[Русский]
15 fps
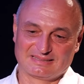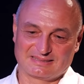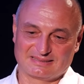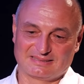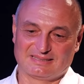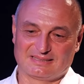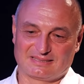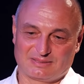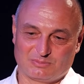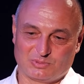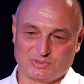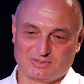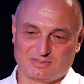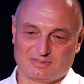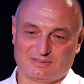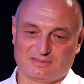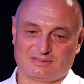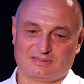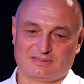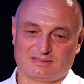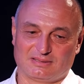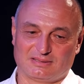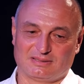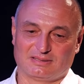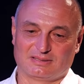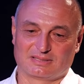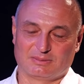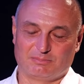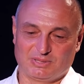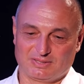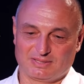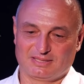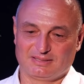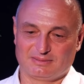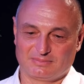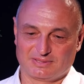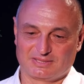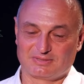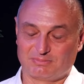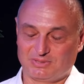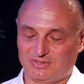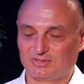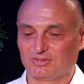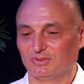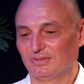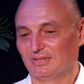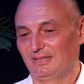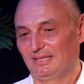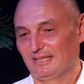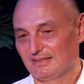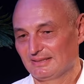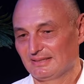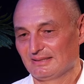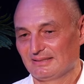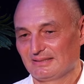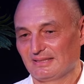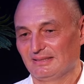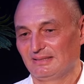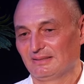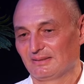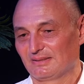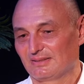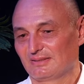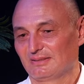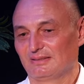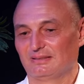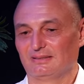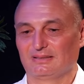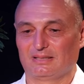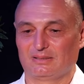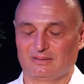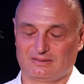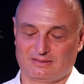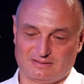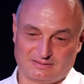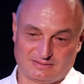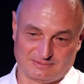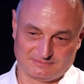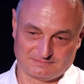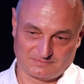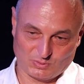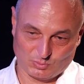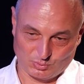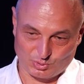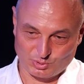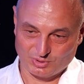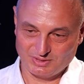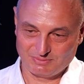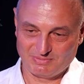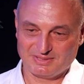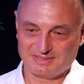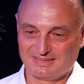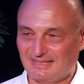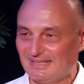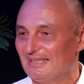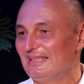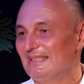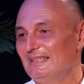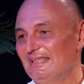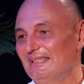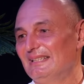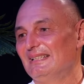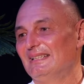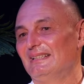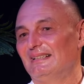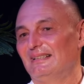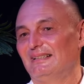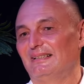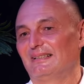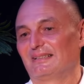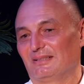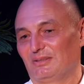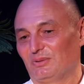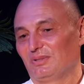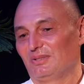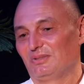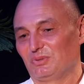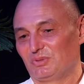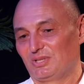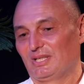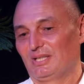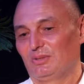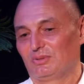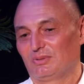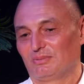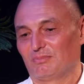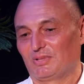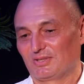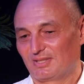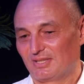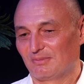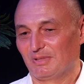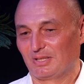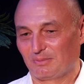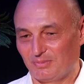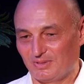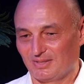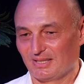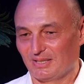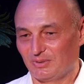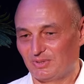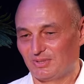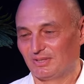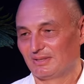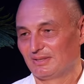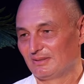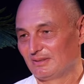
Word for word: когда я работал э, капитаном экспедиционной яхты, ходил с, э, на, э, с учеными, которые изучают морских млекопитающих.